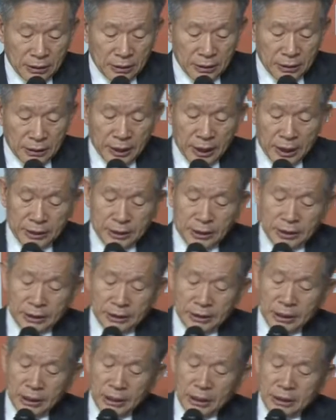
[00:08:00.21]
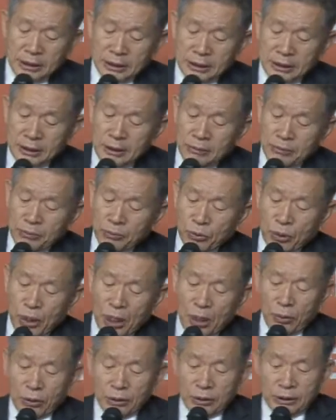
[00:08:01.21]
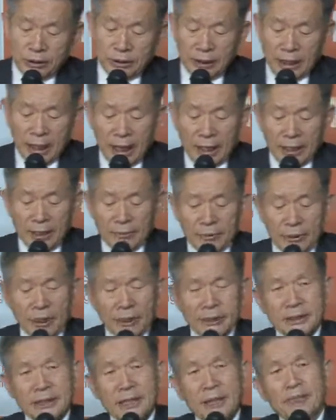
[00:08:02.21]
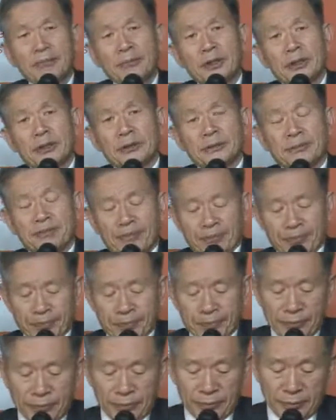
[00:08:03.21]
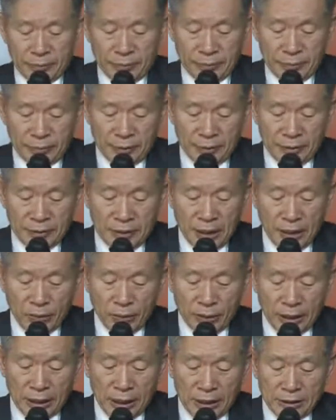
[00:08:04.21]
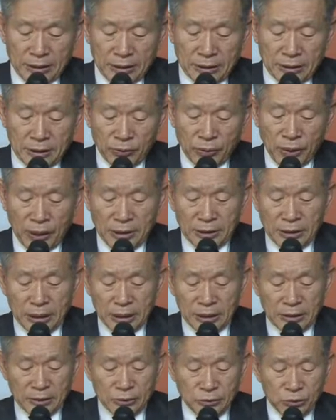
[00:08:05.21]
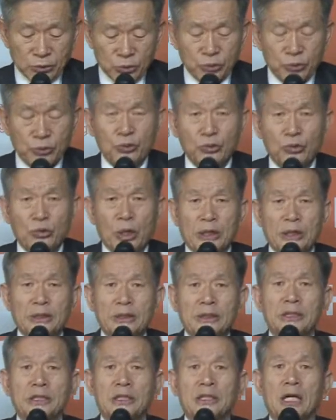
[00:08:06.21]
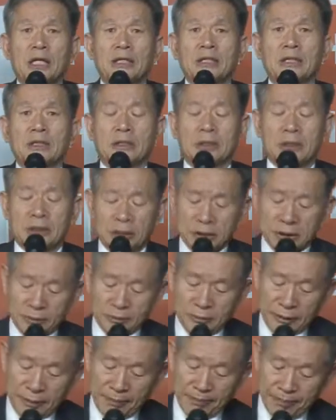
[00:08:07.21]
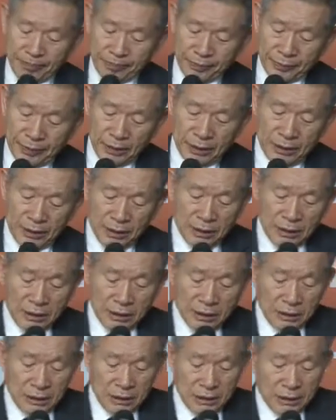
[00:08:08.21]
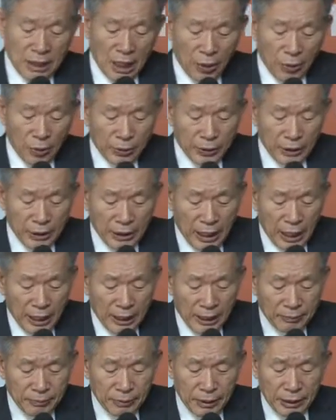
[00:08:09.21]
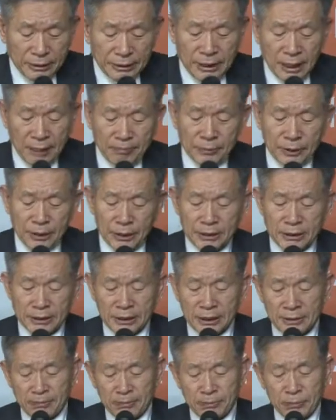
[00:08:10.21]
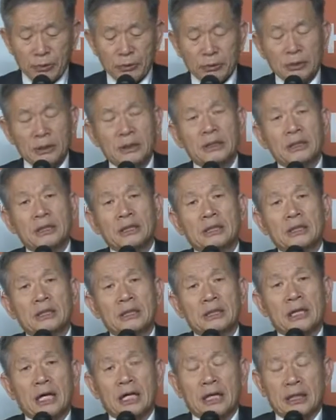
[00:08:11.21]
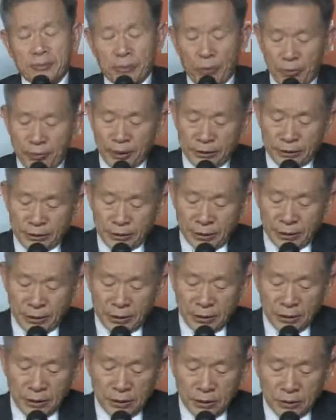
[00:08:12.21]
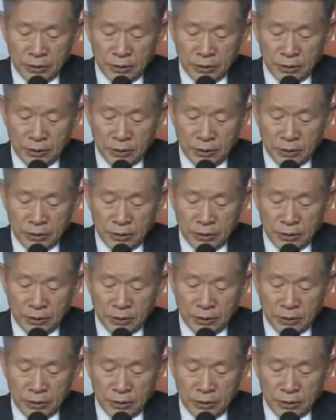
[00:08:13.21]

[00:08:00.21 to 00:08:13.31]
그렇게 성경에서 침묵하고 있는 아라비아 3년은 사울에게 있어서 굉장히 중요한 시간이었던 것입니다. 이 사울의 아라비아 3년의 침묵, 기간을 보면서